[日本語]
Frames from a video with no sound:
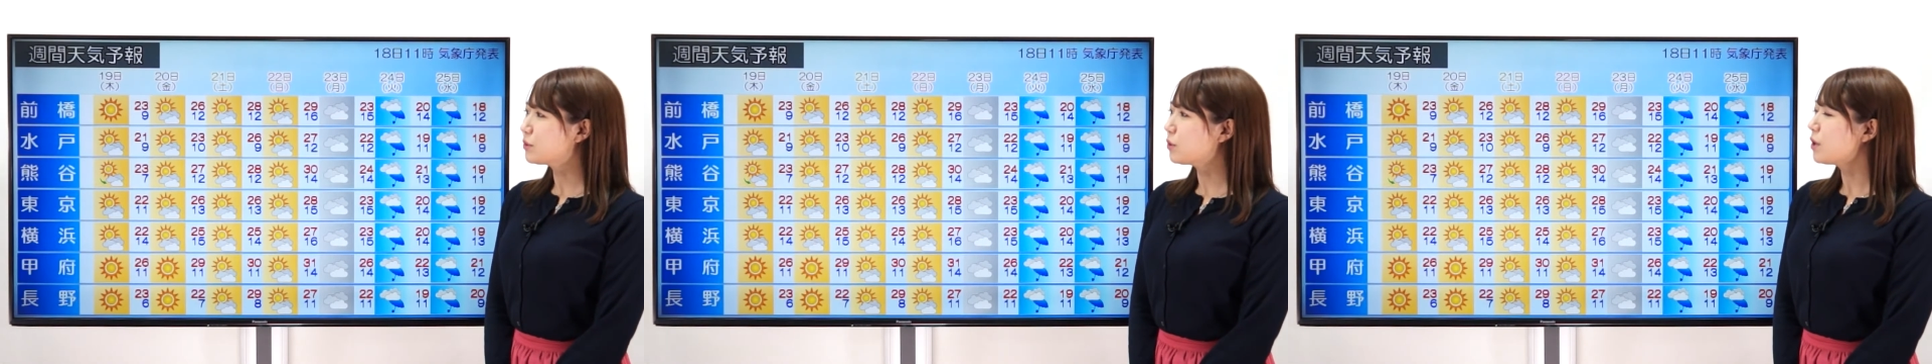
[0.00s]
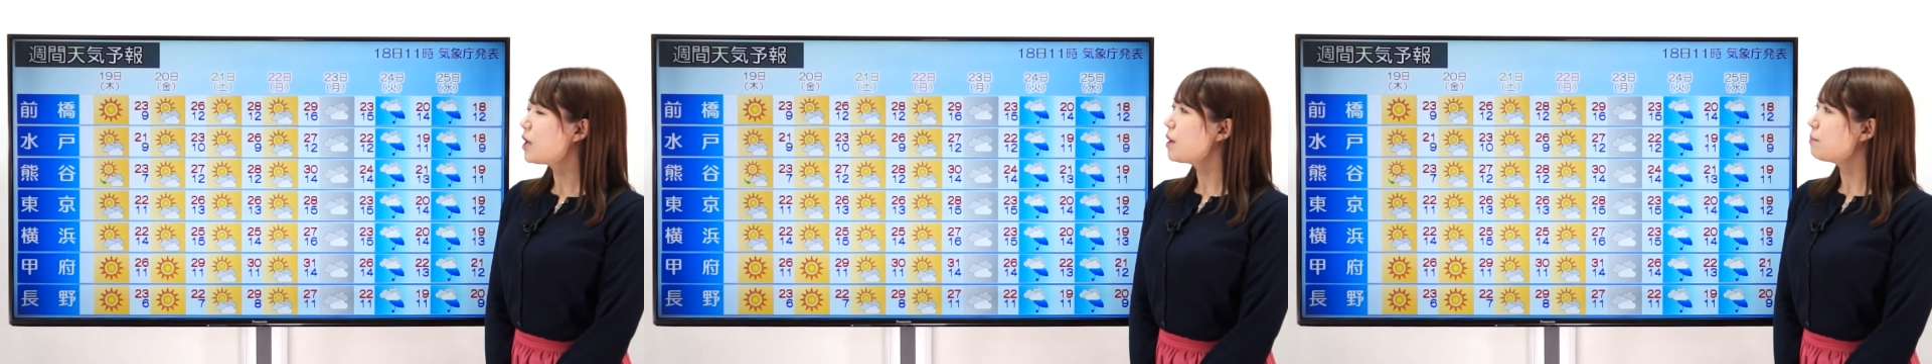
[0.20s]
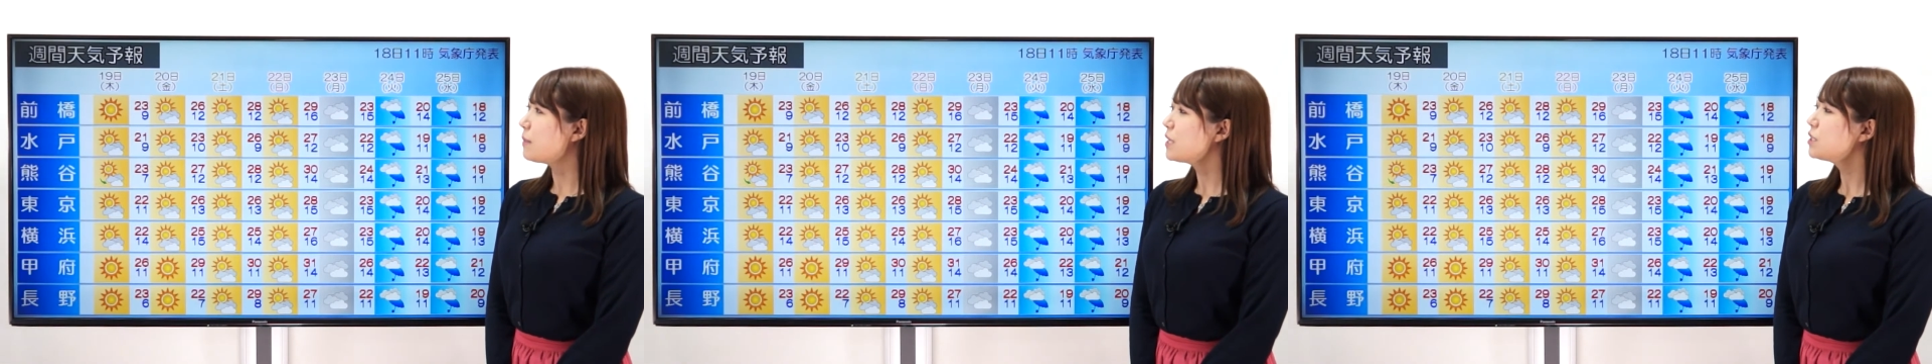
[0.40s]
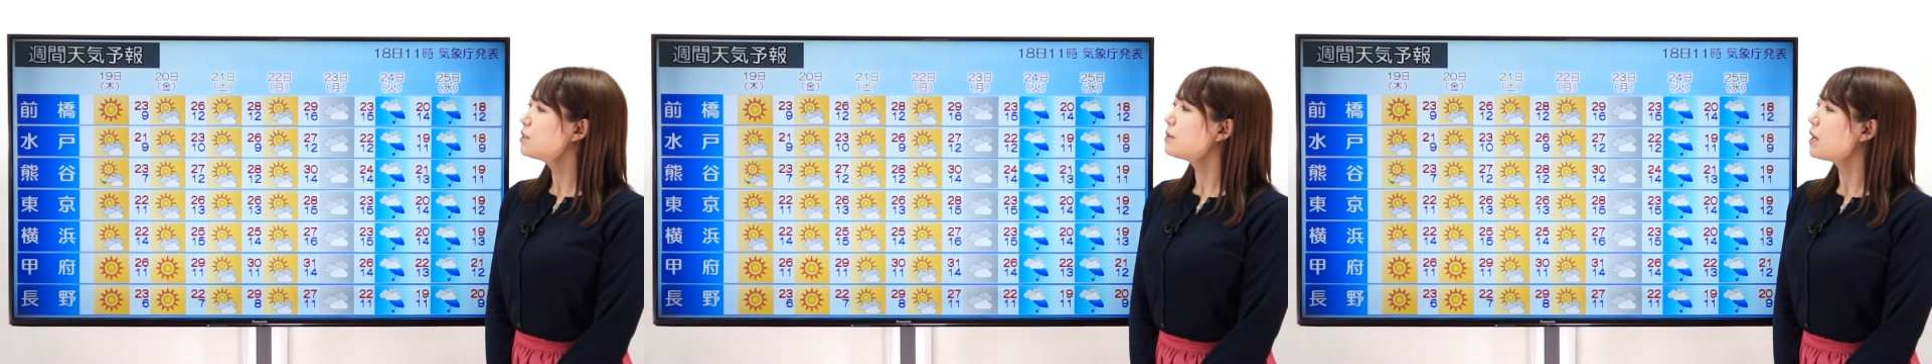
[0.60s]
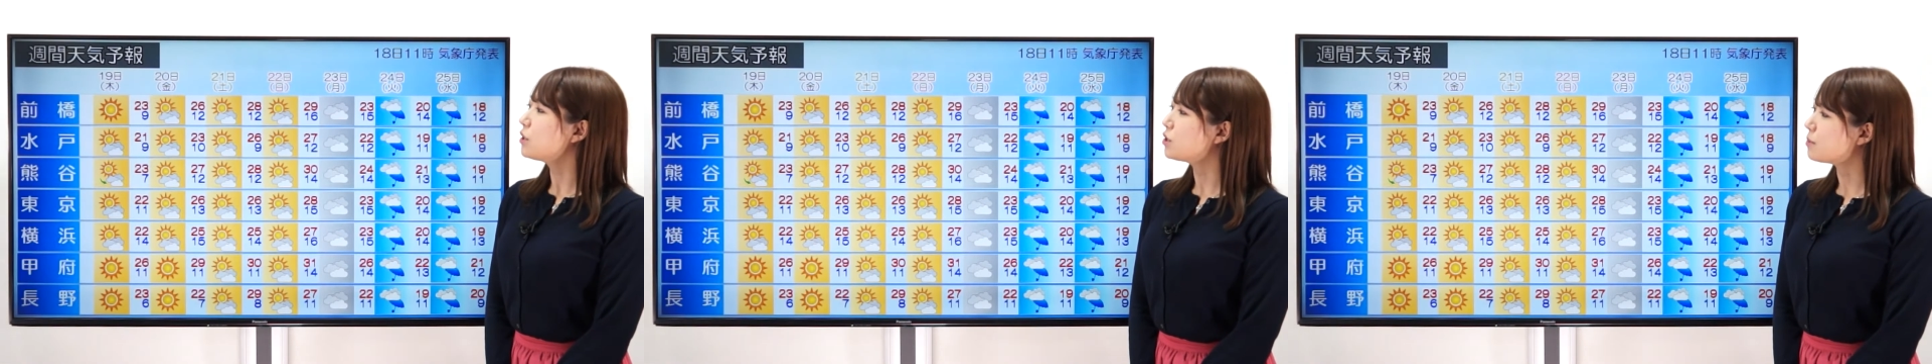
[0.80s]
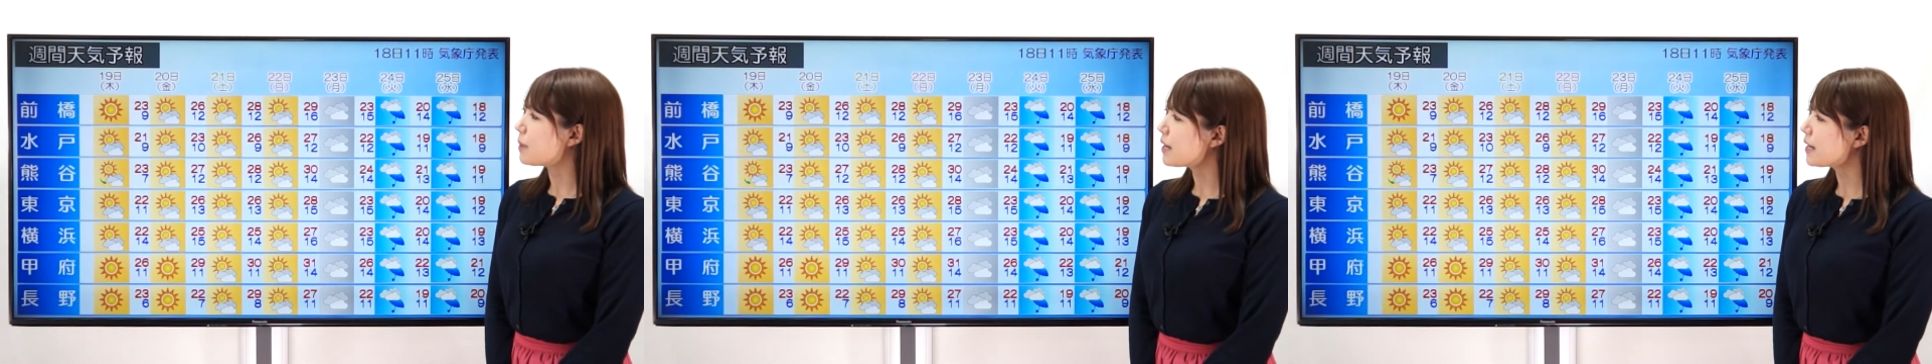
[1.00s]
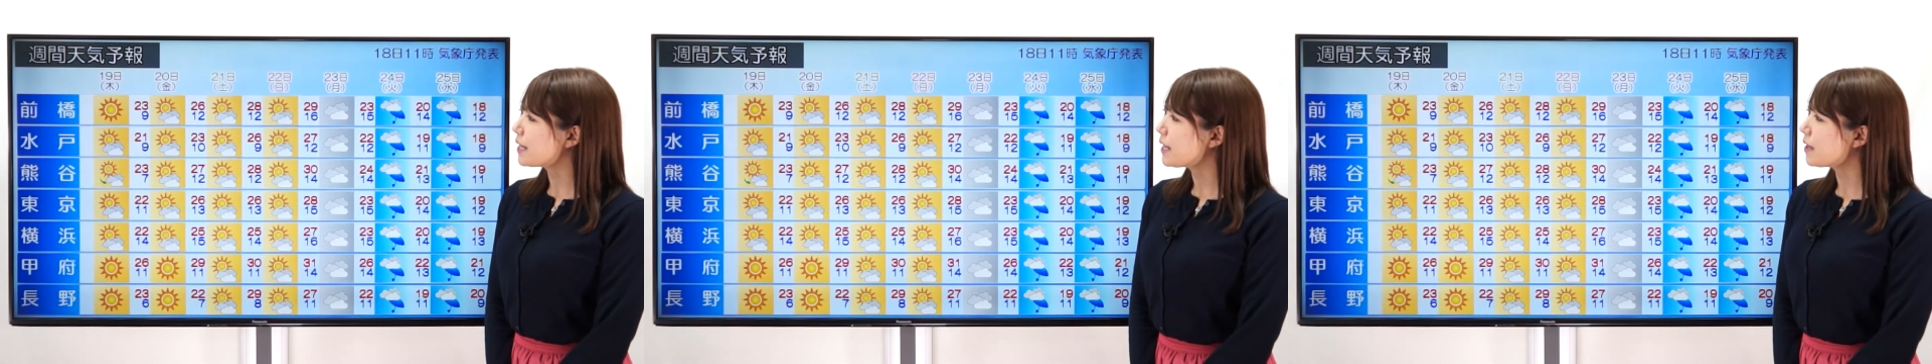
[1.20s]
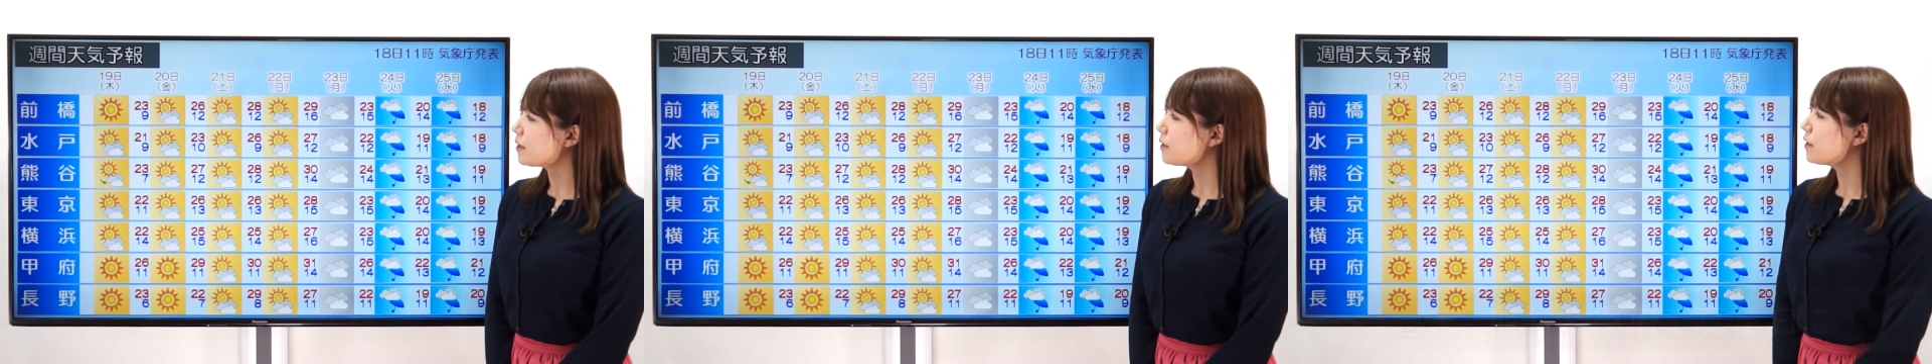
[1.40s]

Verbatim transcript: と、まずは熊谷。